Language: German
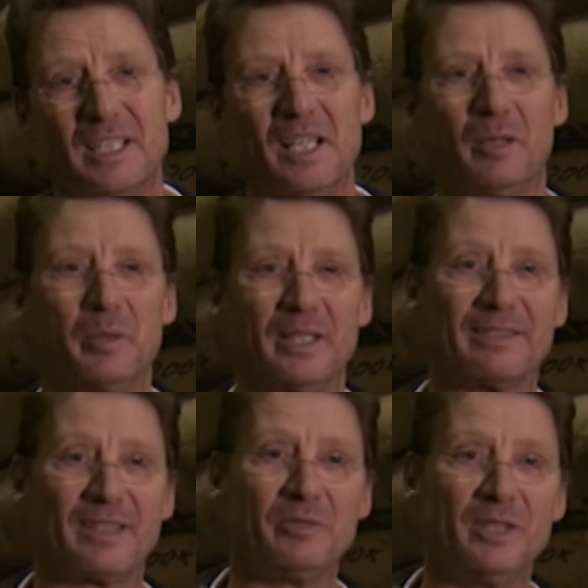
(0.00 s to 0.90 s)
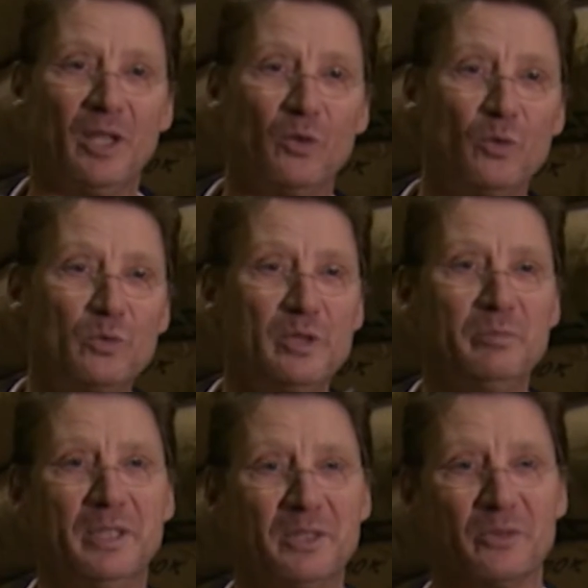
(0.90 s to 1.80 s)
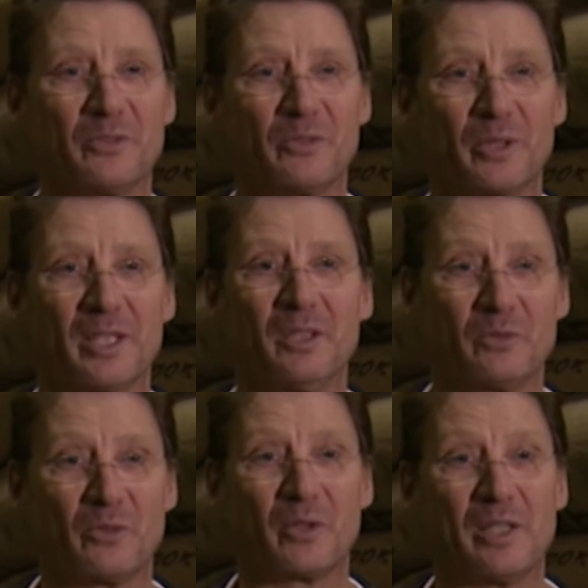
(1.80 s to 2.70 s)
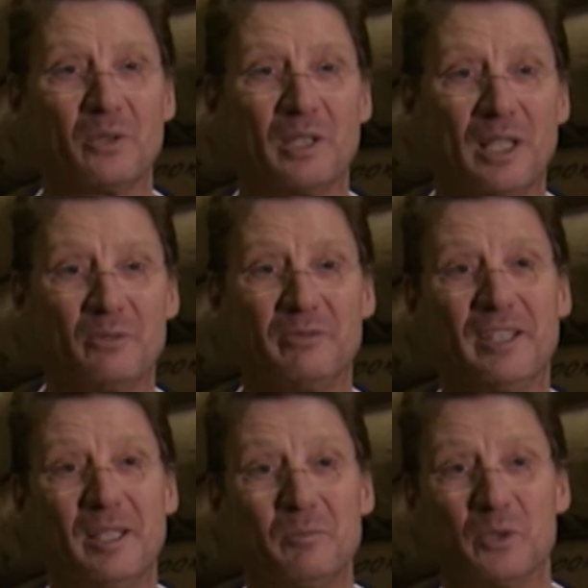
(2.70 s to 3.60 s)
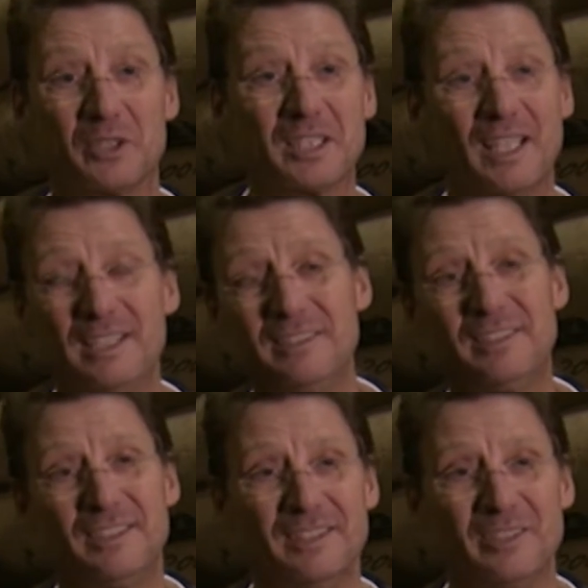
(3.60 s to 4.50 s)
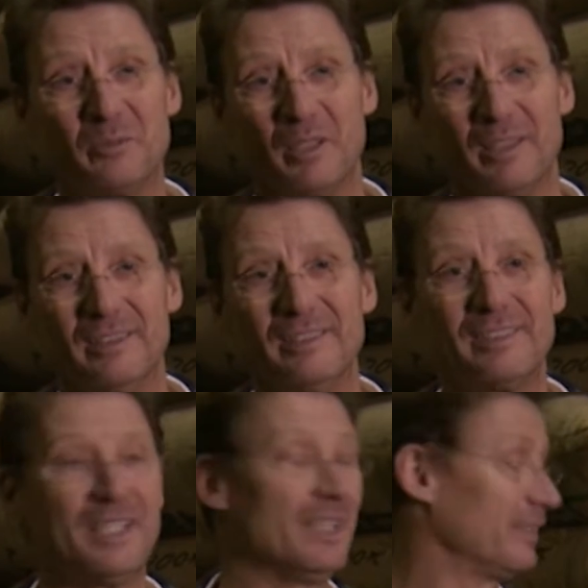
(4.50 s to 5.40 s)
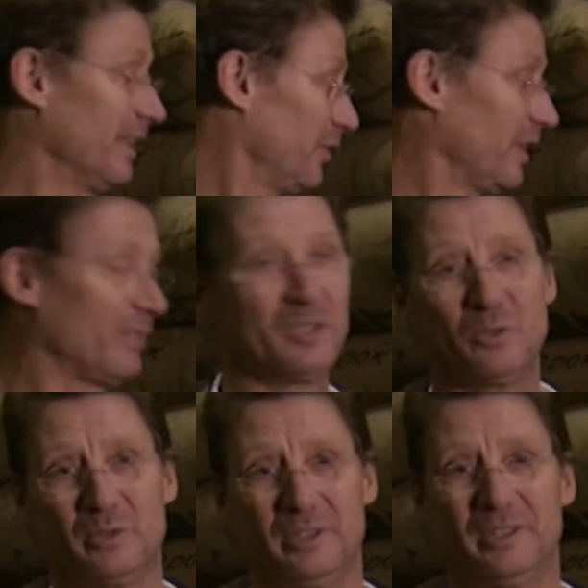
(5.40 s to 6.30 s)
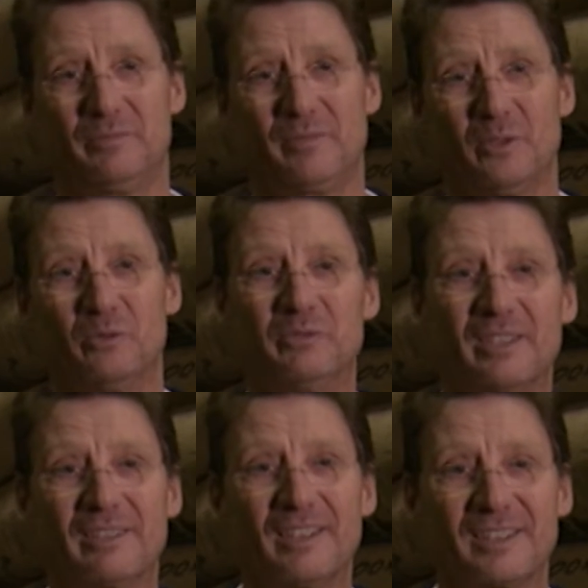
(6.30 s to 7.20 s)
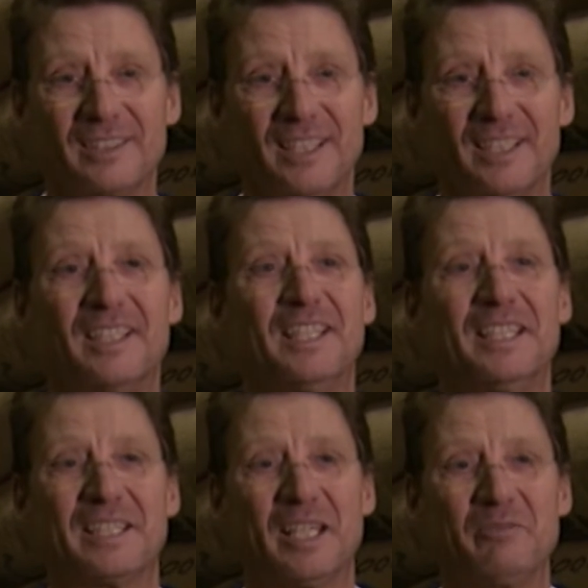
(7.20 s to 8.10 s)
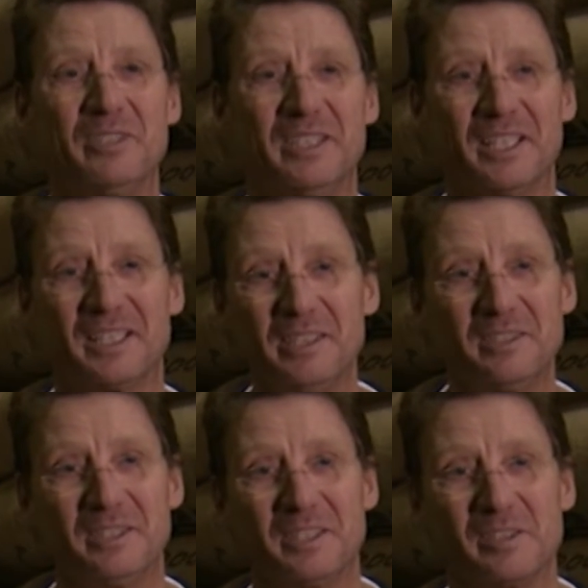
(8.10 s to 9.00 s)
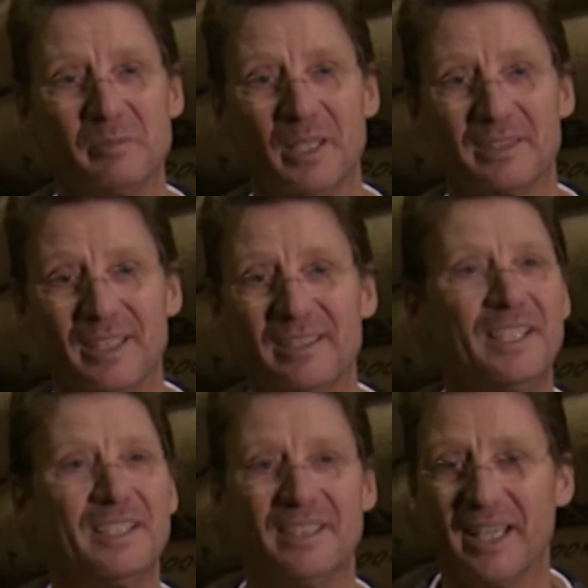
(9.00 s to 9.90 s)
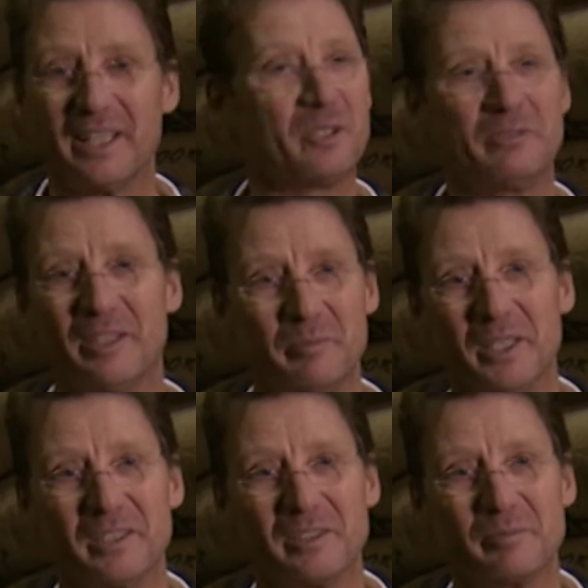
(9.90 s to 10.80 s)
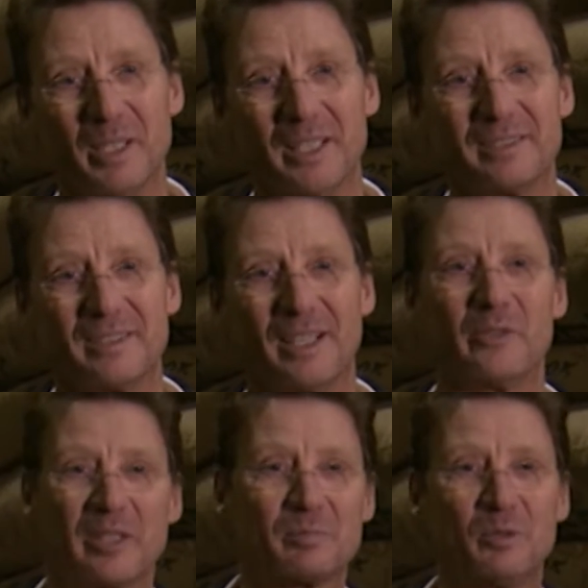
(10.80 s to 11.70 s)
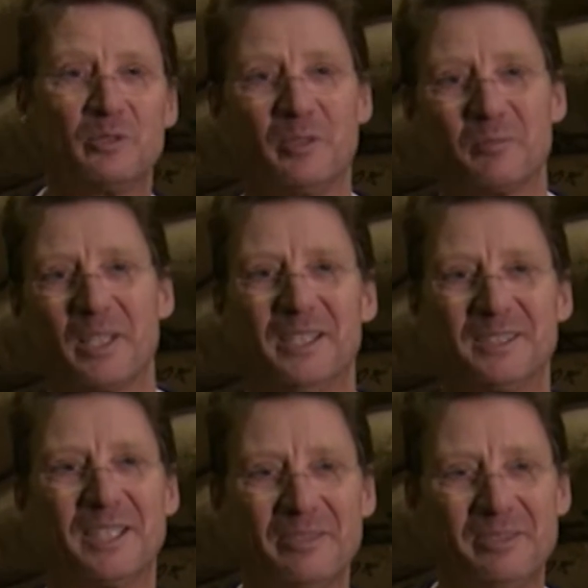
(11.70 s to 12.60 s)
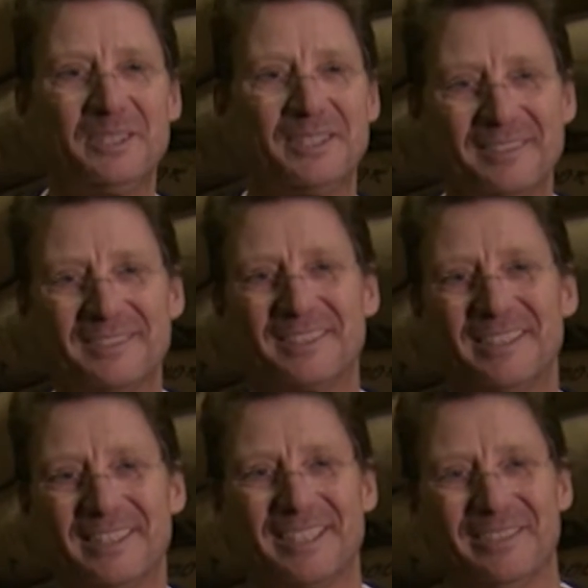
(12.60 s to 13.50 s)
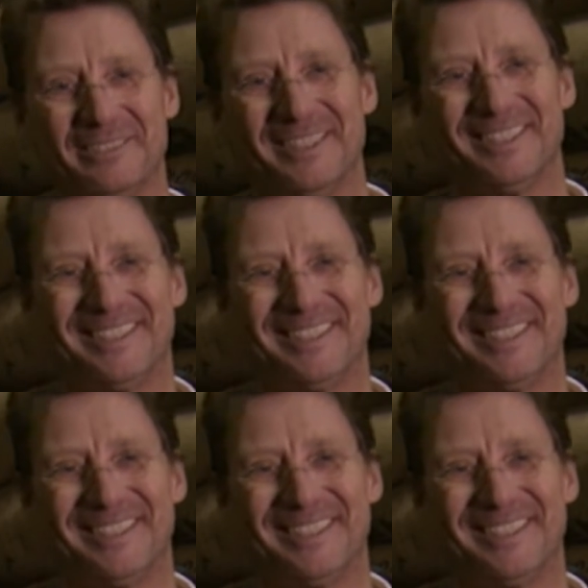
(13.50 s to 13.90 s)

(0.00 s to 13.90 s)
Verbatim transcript: Aber dass Kaffee auch ohne Milch und Zucker und sogar noch lauwarm und kalt genießbar ist, das weiß ich heute. Und wir sagen ja, Kaffee, der kalt nicht geschmeckt hat, der hat auch warm nicht geschmeckt. Also der Spruch vom kalten Kaffee, das ist kalter Kaffee.